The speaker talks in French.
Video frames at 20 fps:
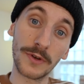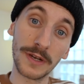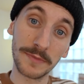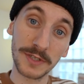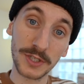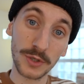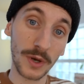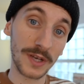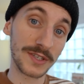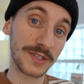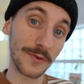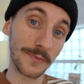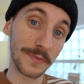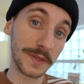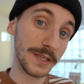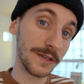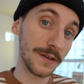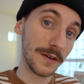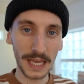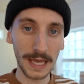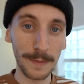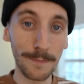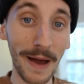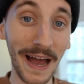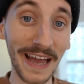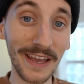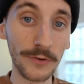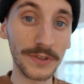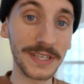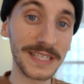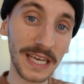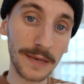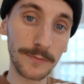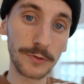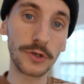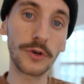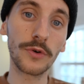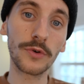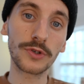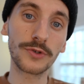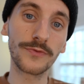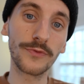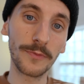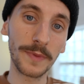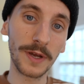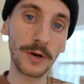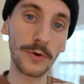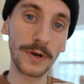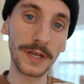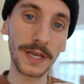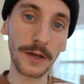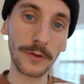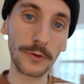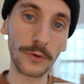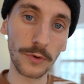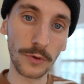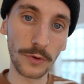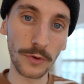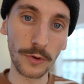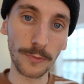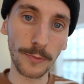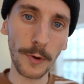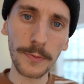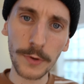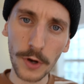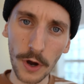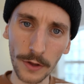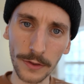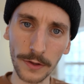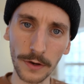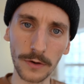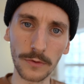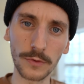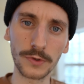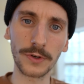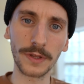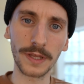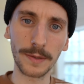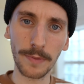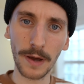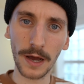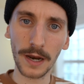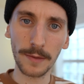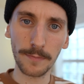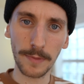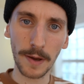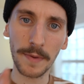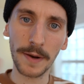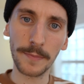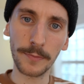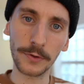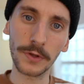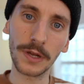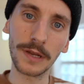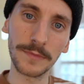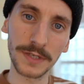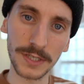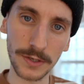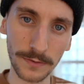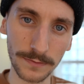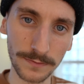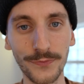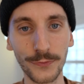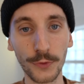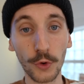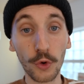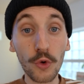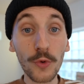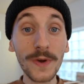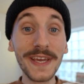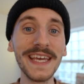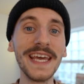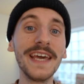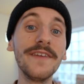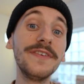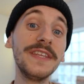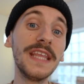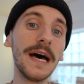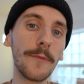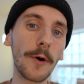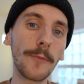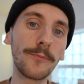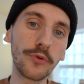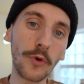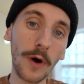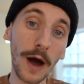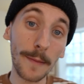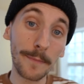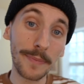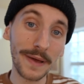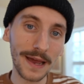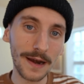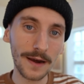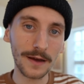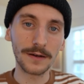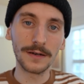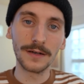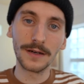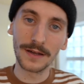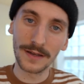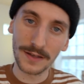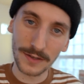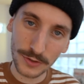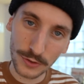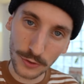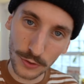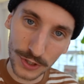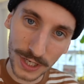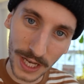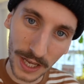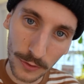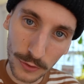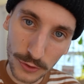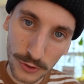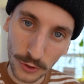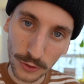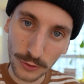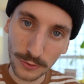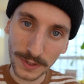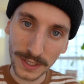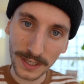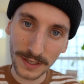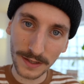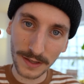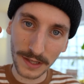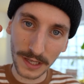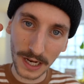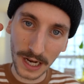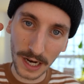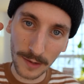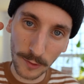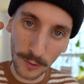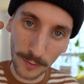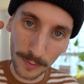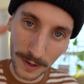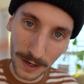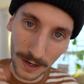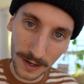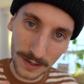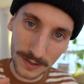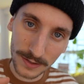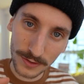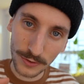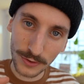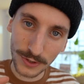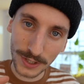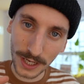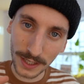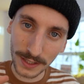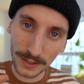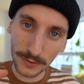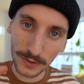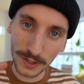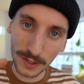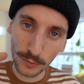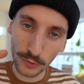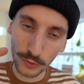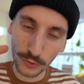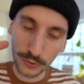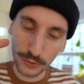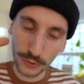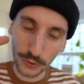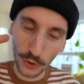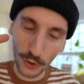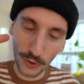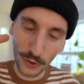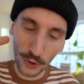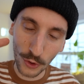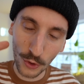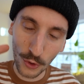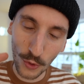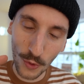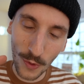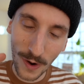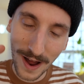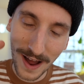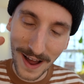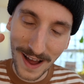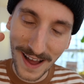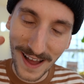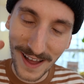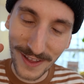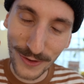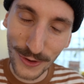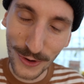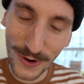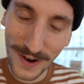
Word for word: de l'émission Insomnie. Et pareil en description, je vous mets le lien de Popcorn où j'en ai parlé pas mal pendant l'émission. Donc oui, évidemment pour rappel, ce que je gagne aujourd'hui n'est clairement pas ce que je gagnais au début. Loin de